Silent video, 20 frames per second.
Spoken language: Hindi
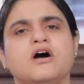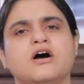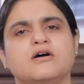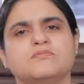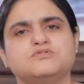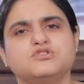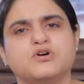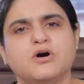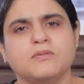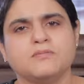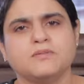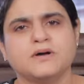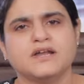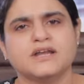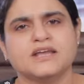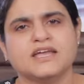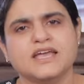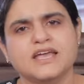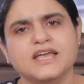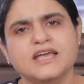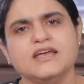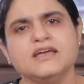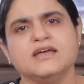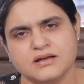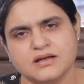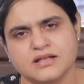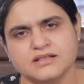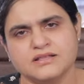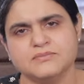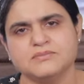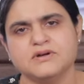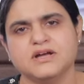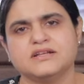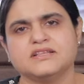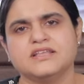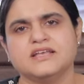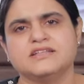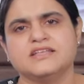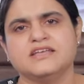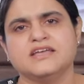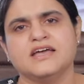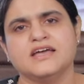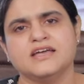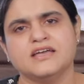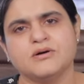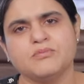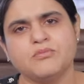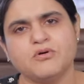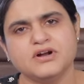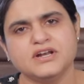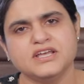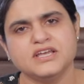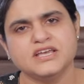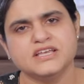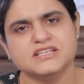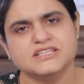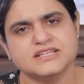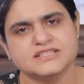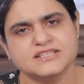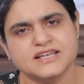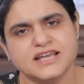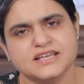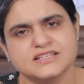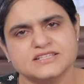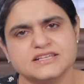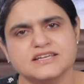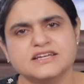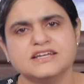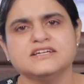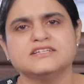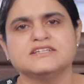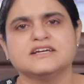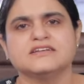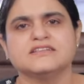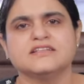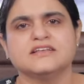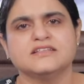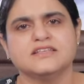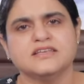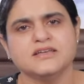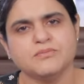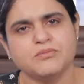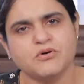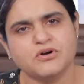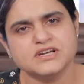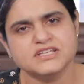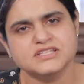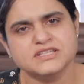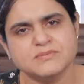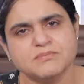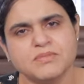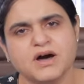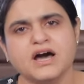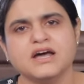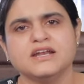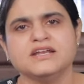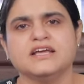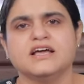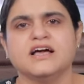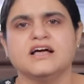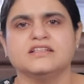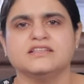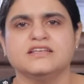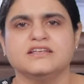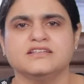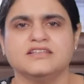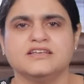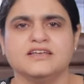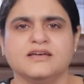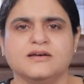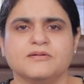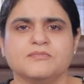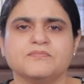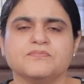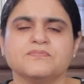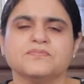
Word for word: अब्जॉर्ब करके ख़त्म कर देती है या बॉडी के जैसे एक्सक्रीट कर देती है बॉडी से बाहर निकाल देती है